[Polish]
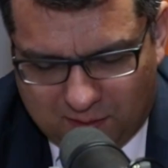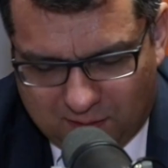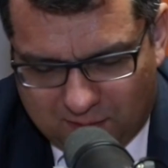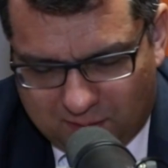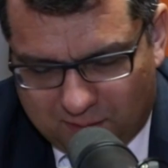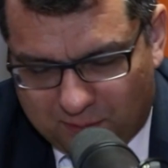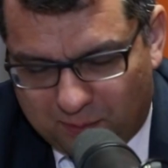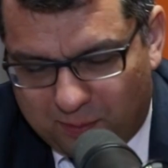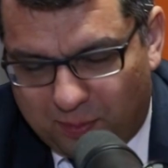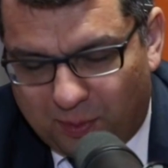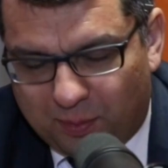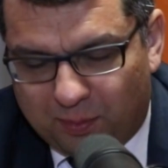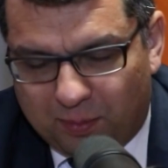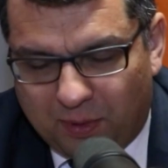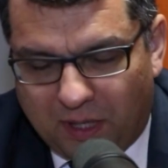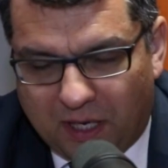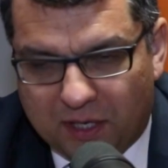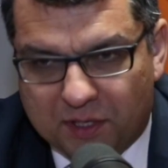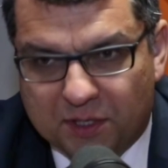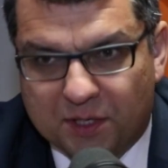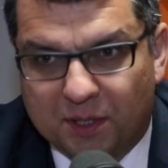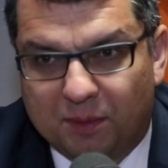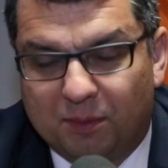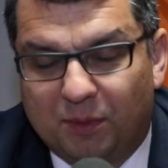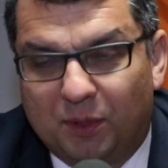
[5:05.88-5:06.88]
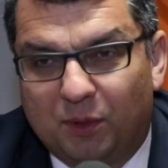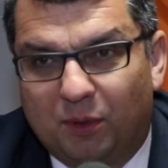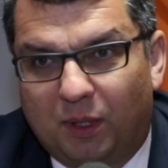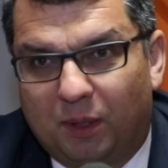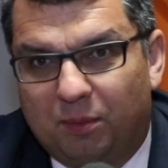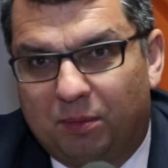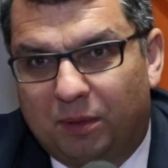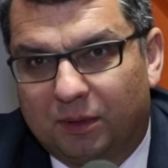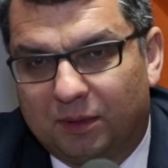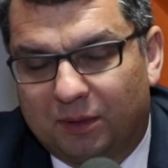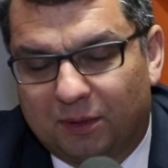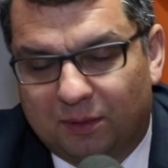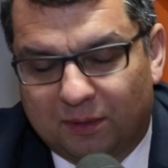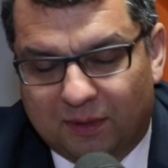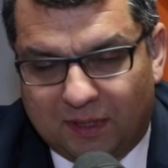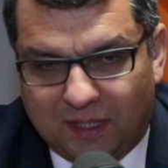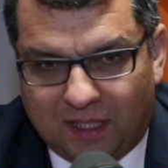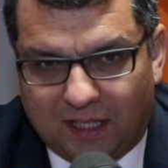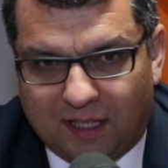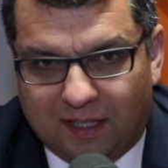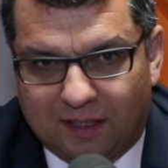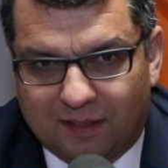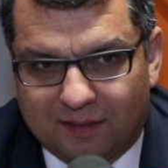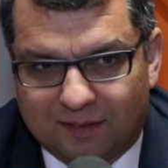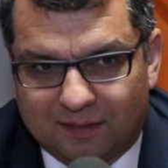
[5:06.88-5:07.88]
Znaczy, no, po pierwsze miłe, po
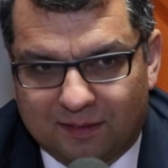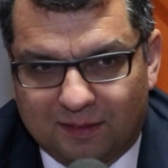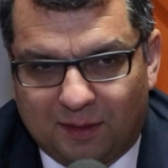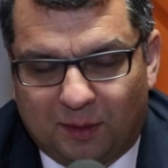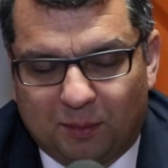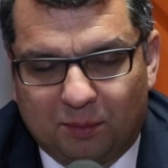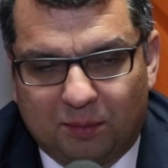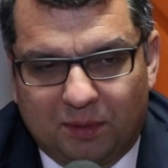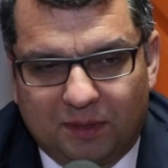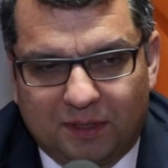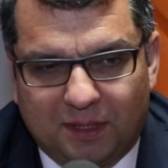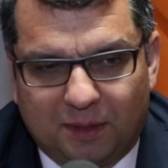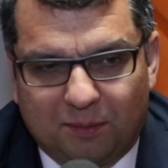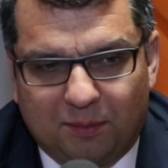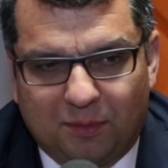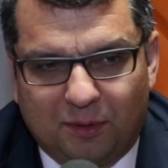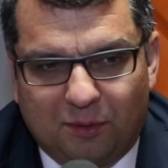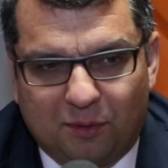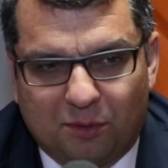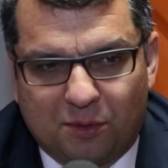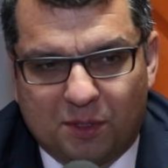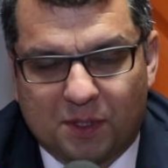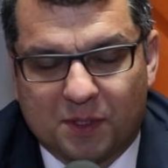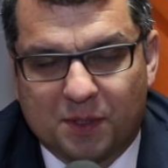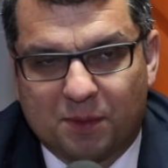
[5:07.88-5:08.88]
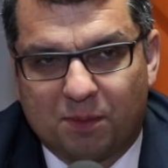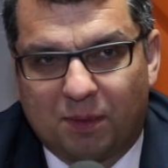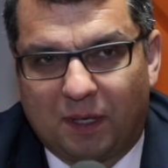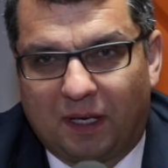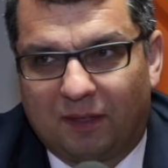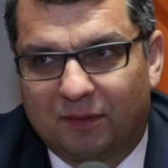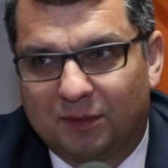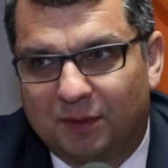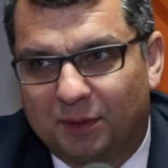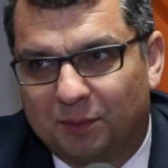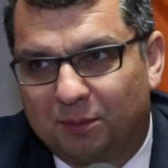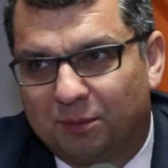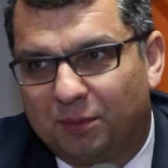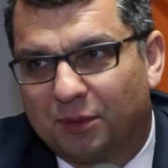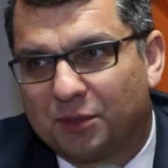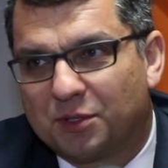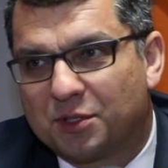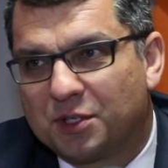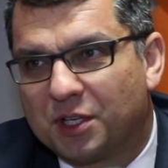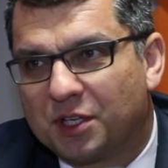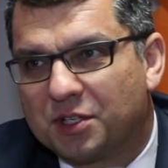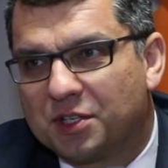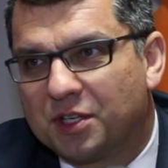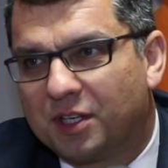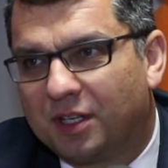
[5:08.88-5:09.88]
drugie oby nie mylił się z prawdą, po
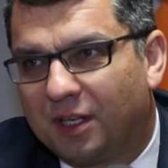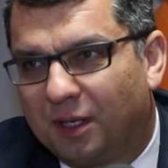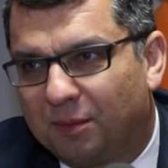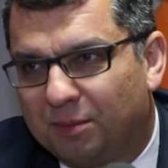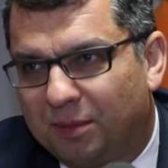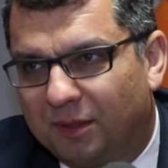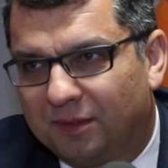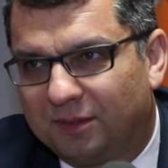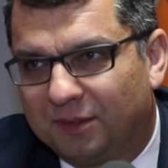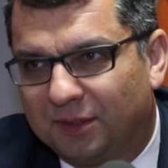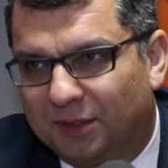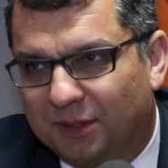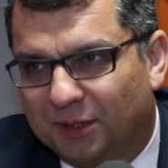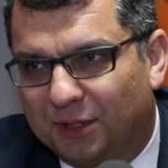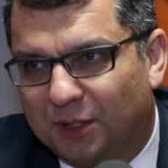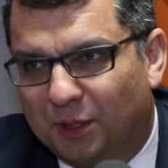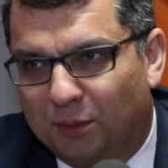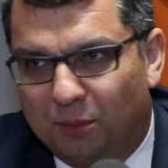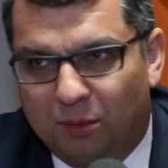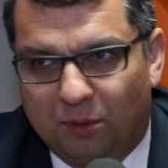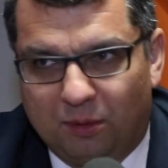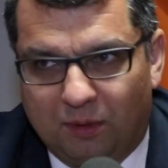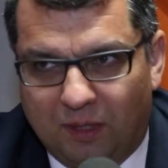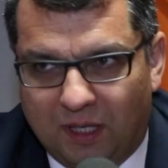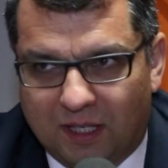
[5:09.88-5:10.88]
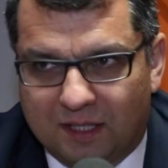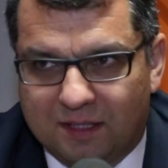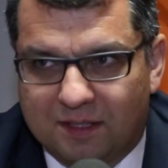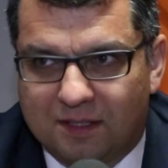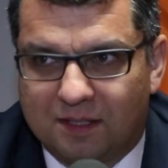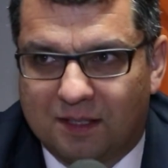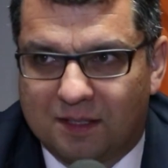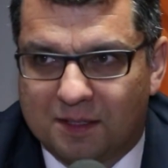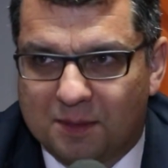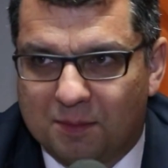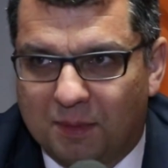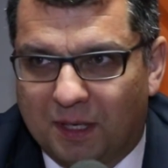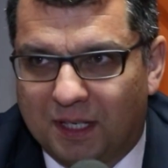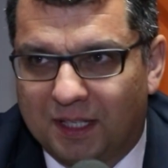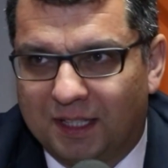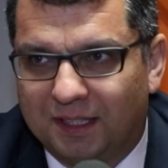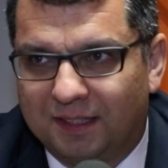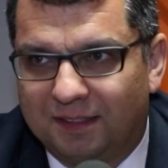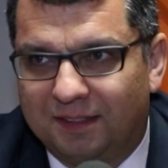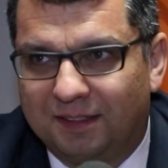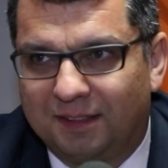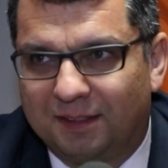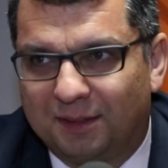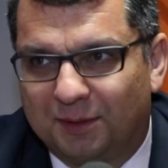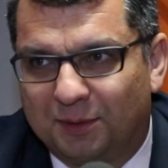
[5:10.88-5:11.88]
trzecie na pewno odrobił lekcję z
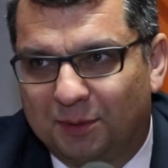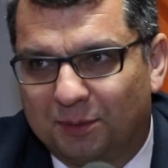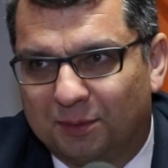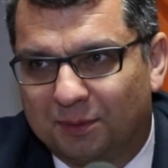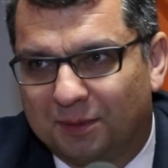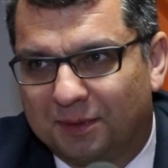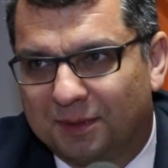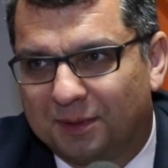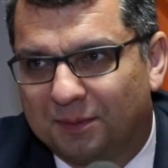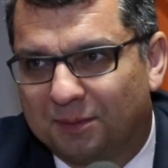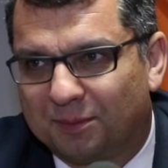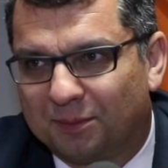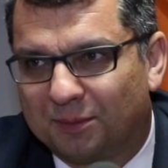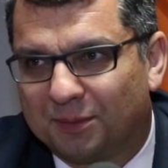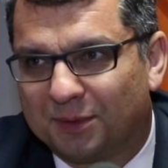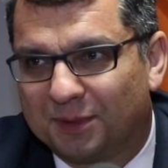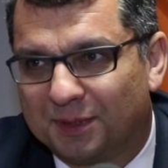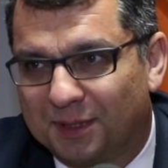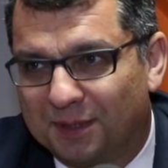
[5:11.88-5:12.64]
marketingu. No myślę,